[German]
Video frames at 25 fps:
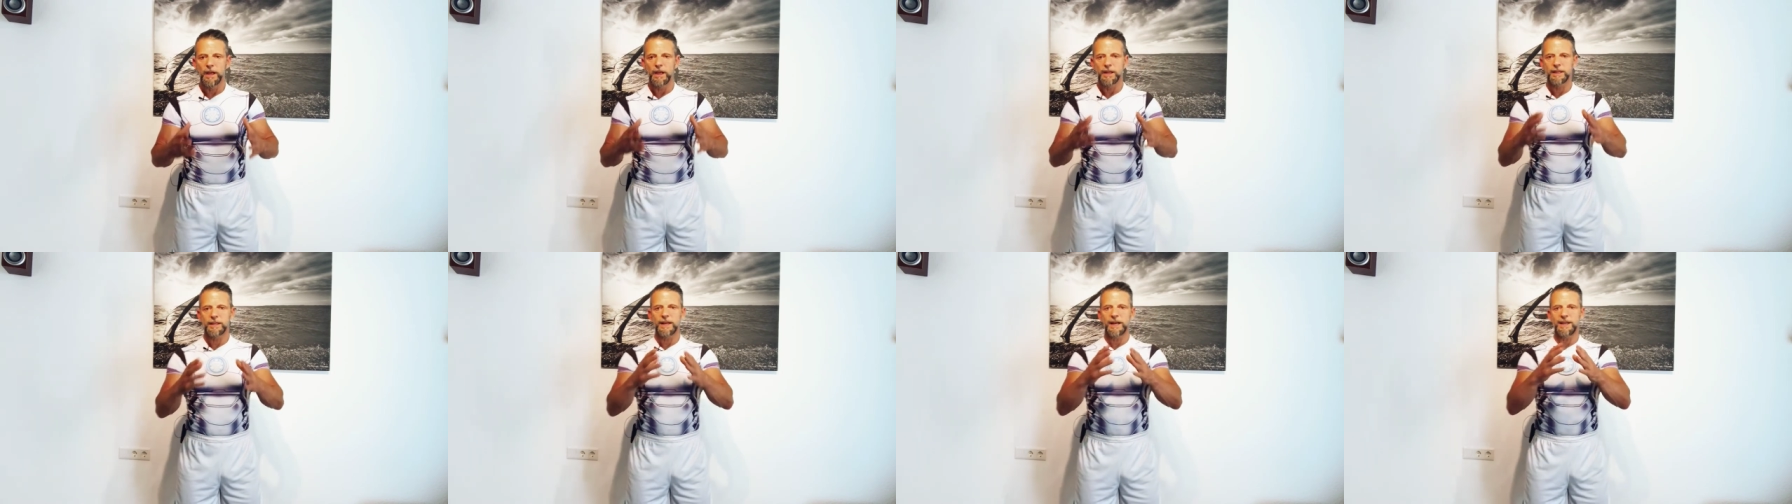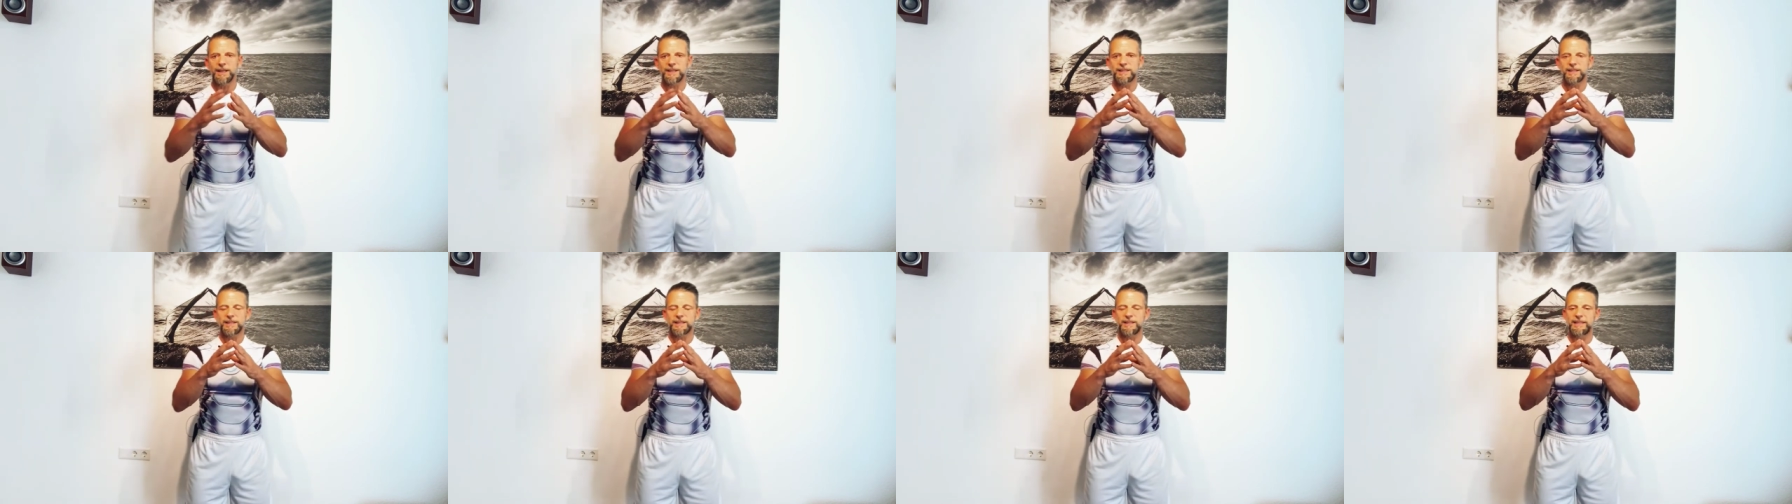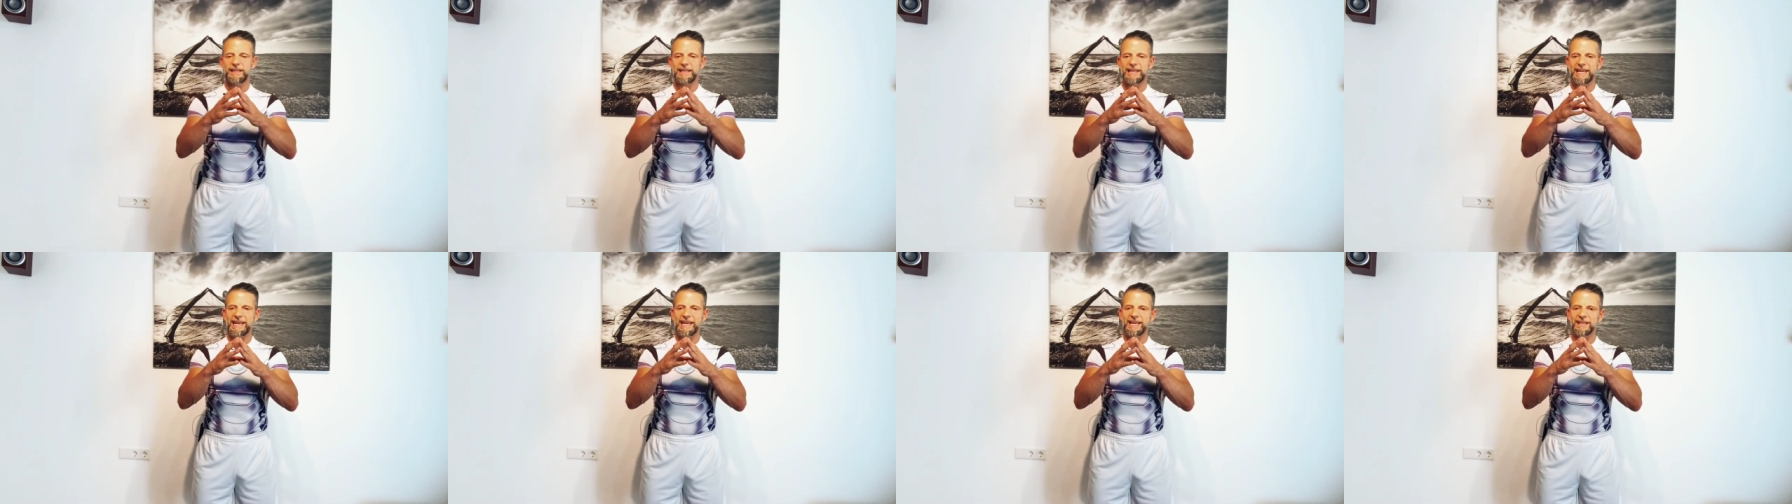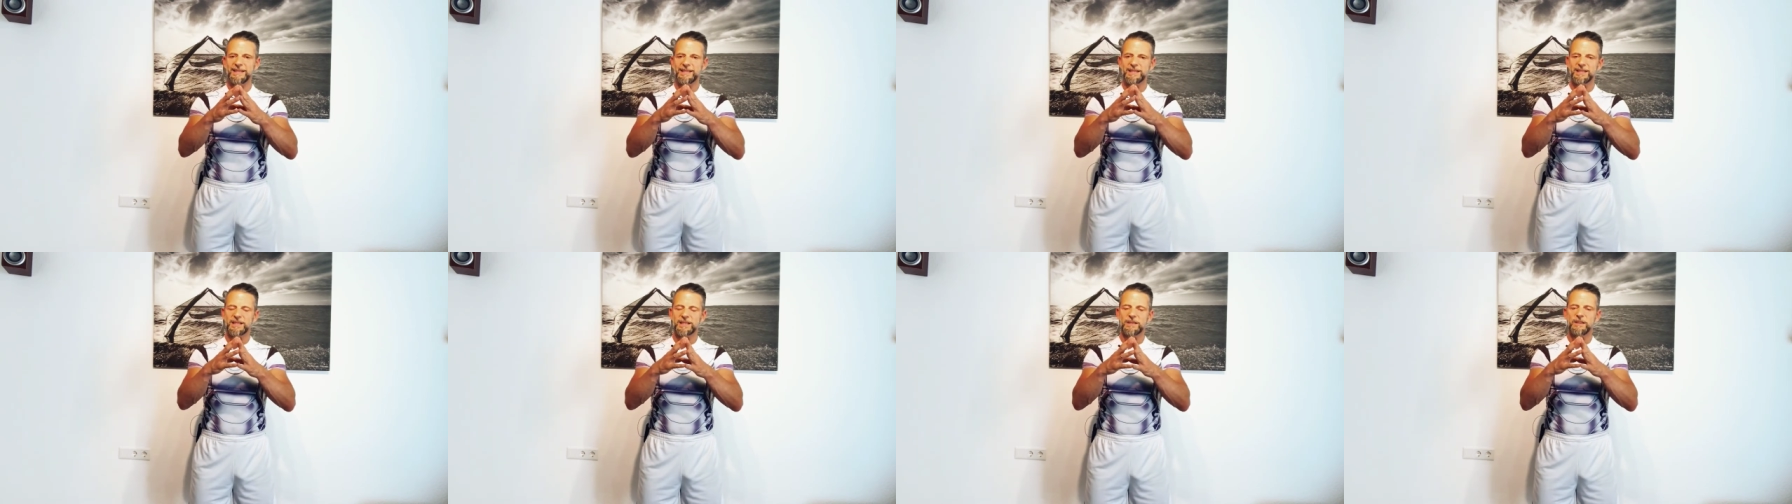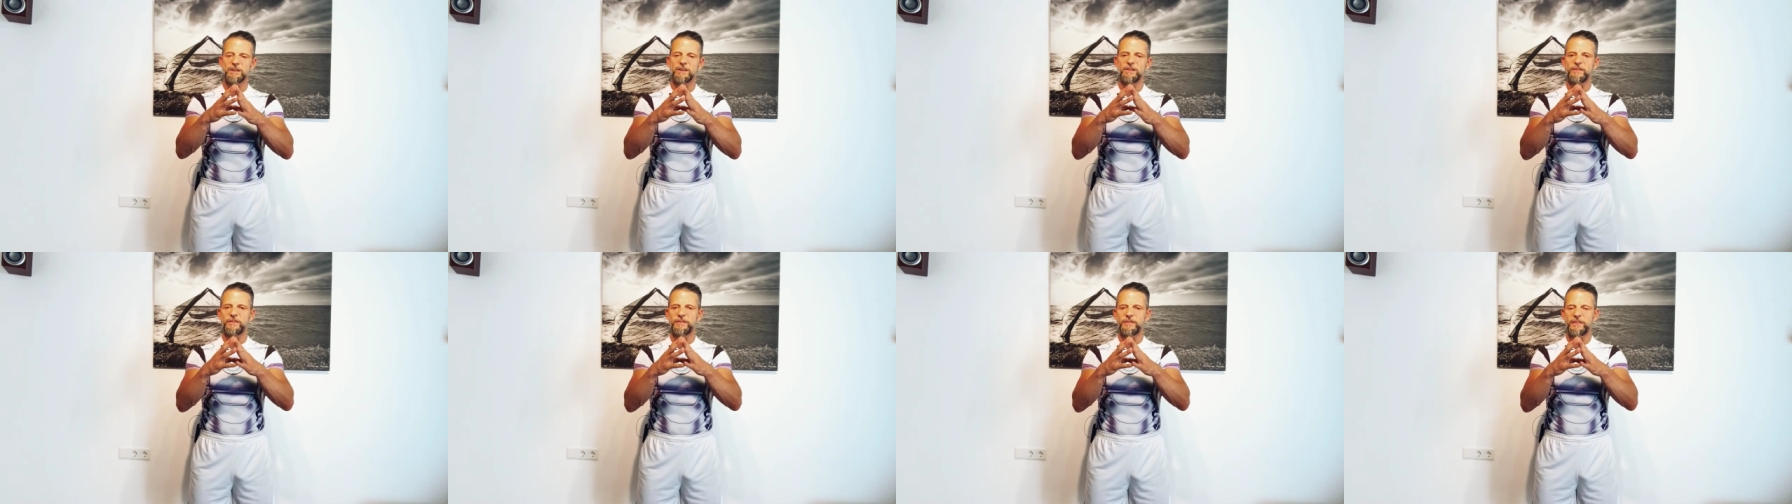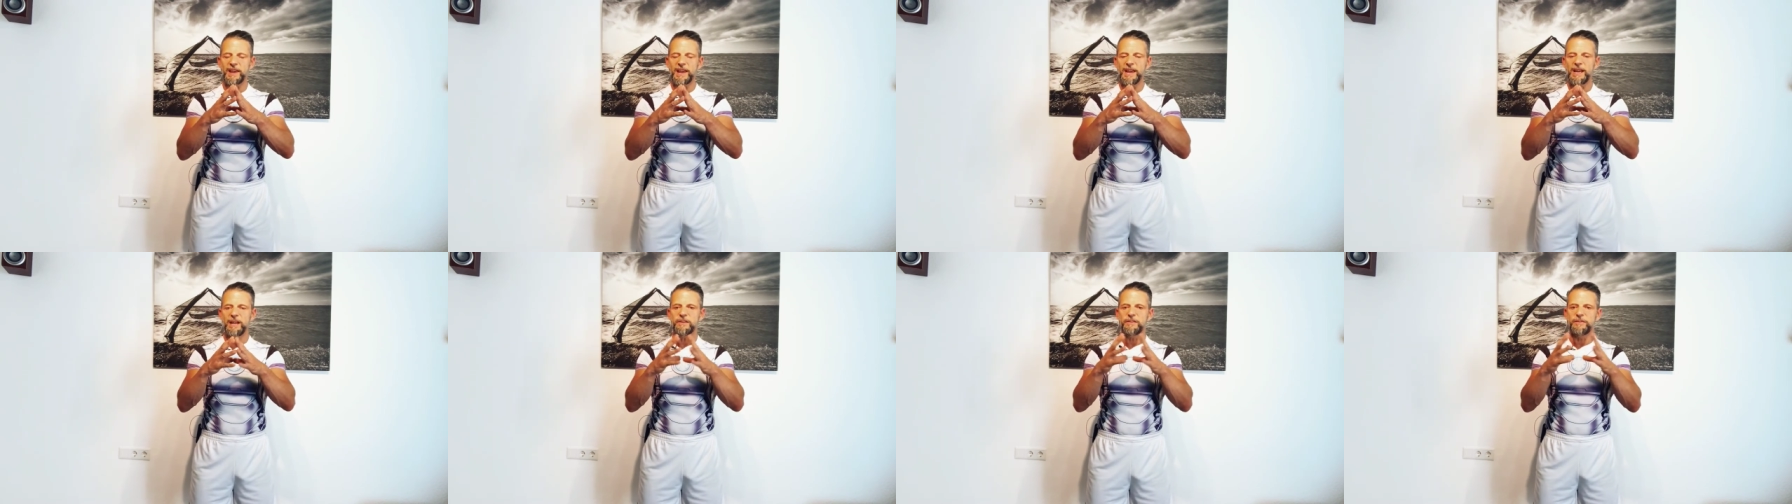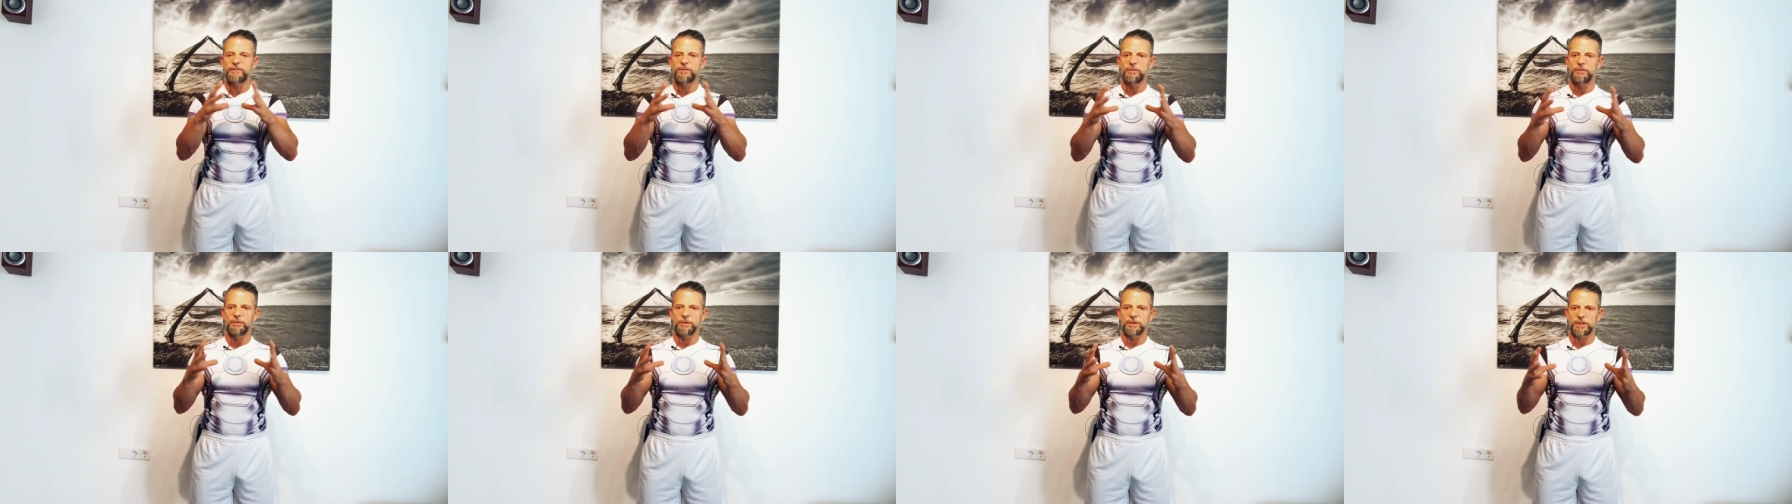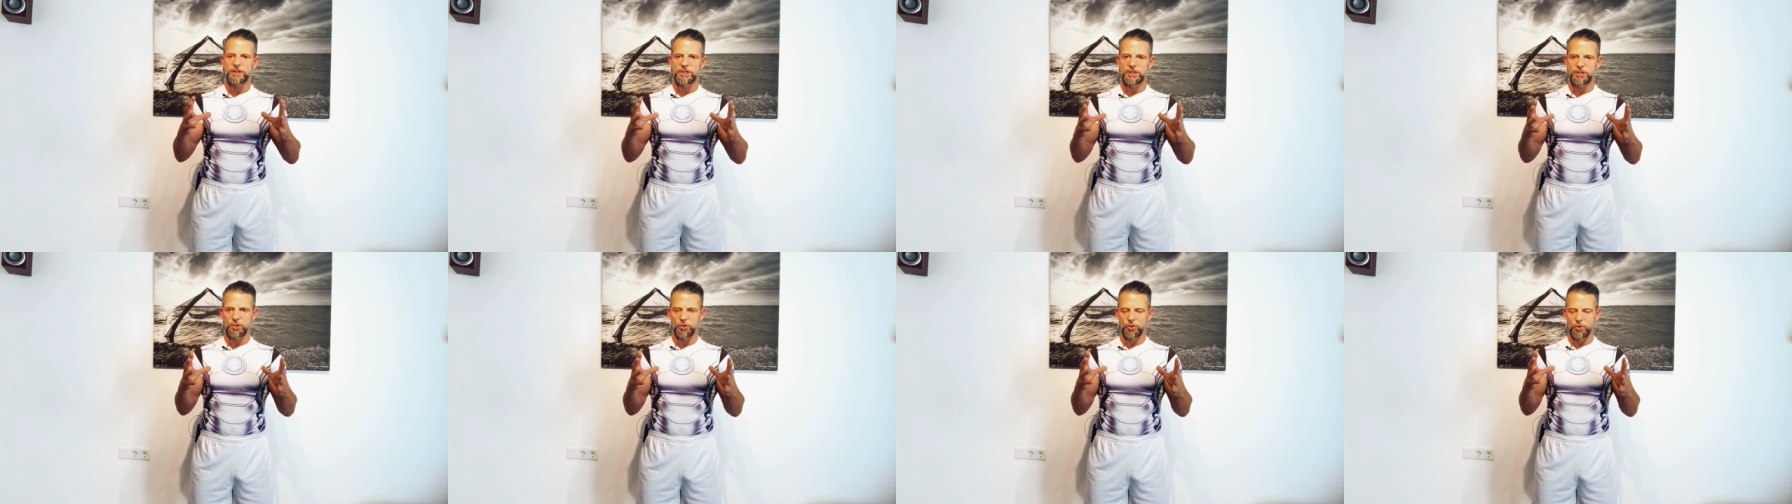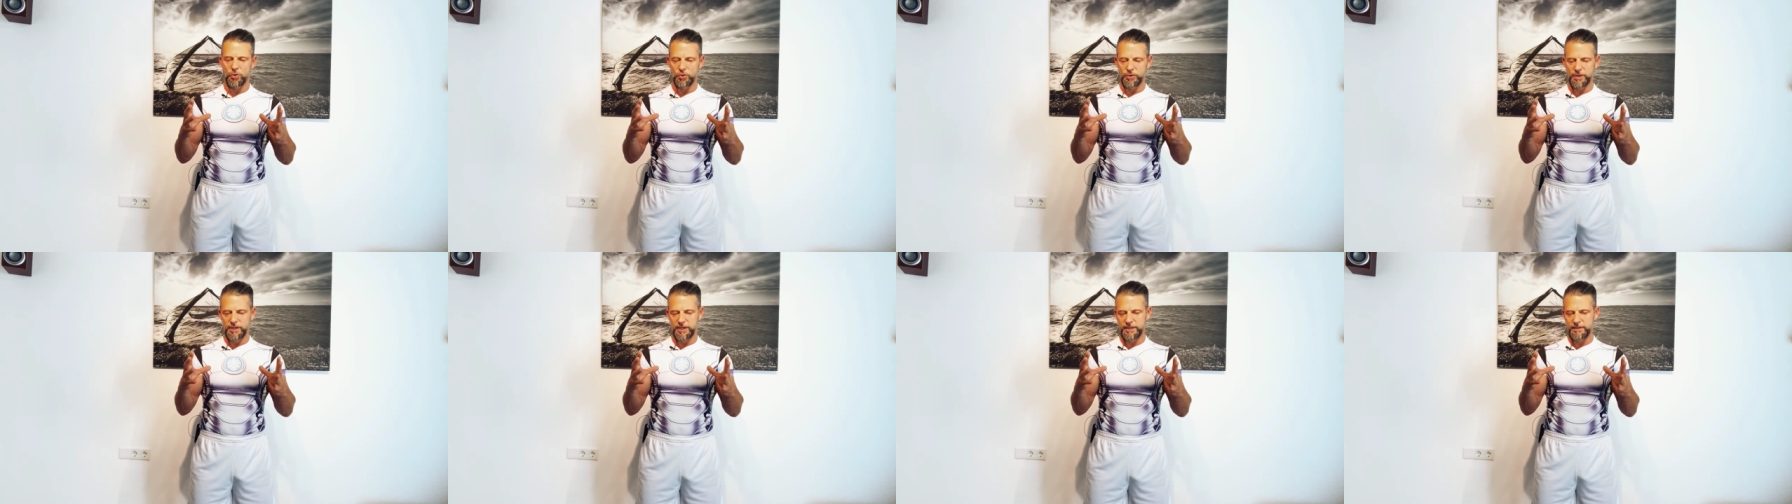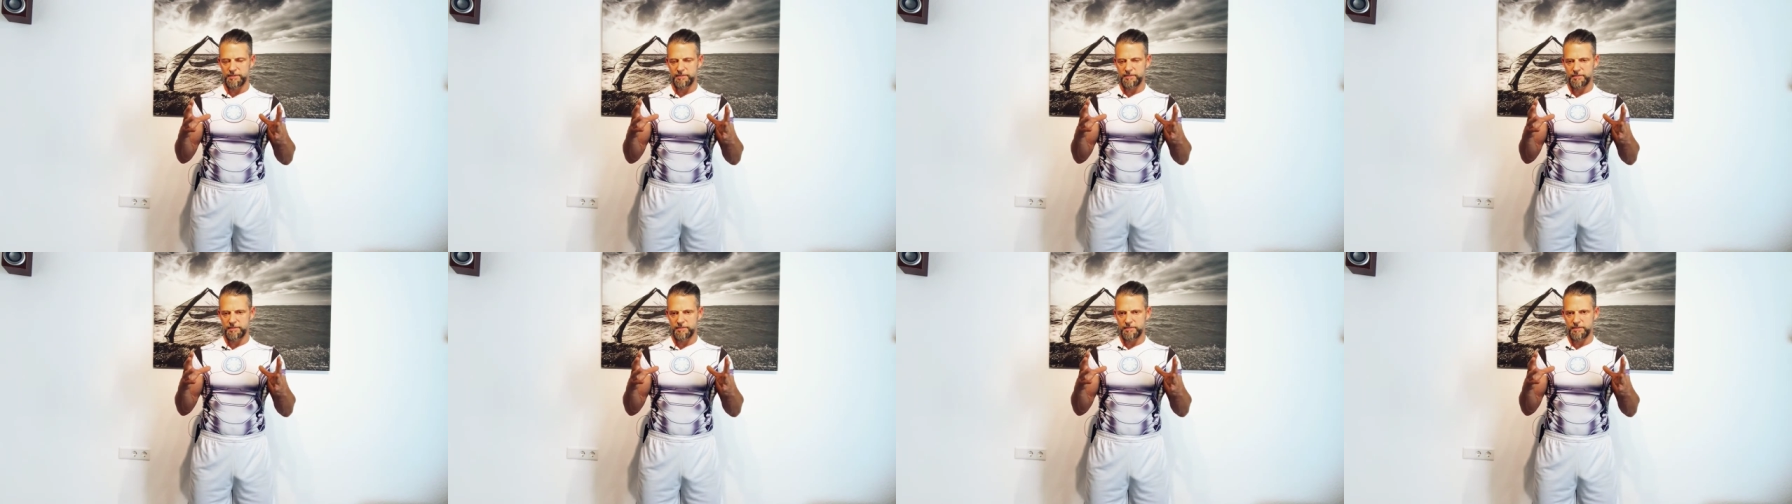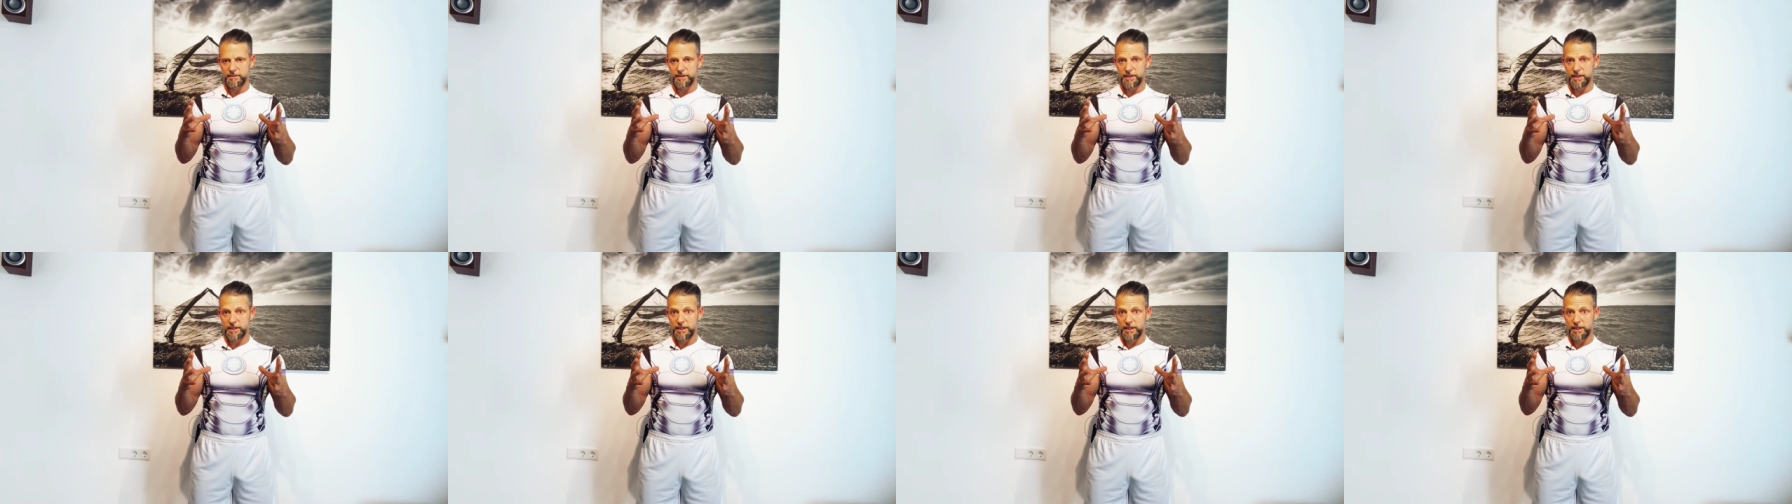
dass die ersten Fehlfunktionen